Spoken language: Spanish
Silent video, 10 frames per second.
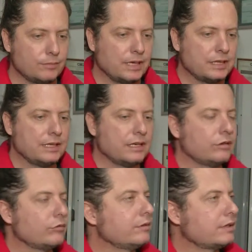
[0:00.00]
Mañana a
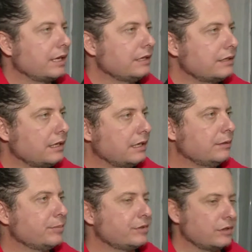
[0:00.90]
las 9.30
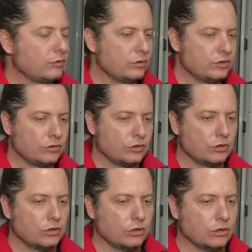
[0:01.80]
empieza el
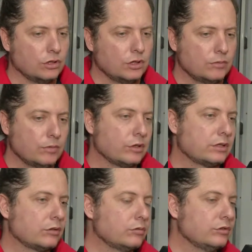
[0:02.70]
juicio, bueno,
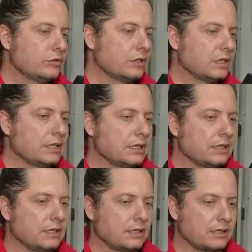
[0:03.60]
este juicio
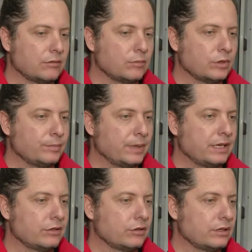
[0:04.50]
que estábamos
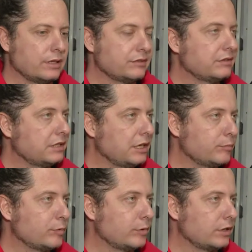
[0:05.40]
esperando desde hace
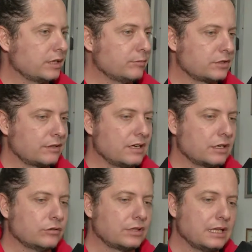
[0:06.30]
tiempo y por el que hemos
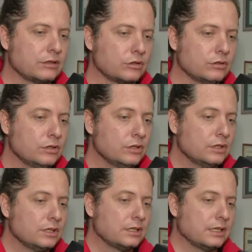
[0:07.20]
trabajado tanto,
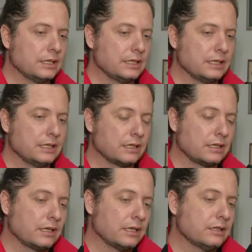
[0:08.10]
eh,
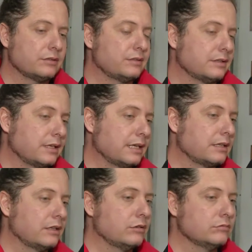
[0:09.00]
que se
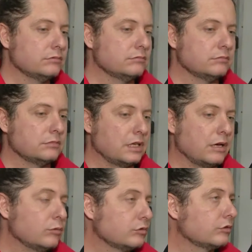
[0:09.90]
trata de un
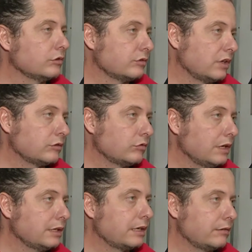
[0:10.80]
abuso
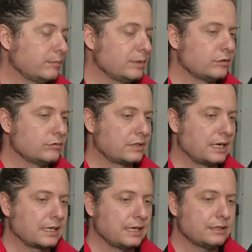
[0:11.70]
sexual gravemente
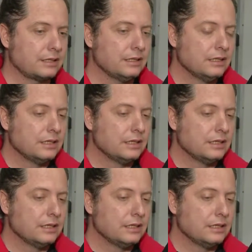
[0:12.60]
ultrajante.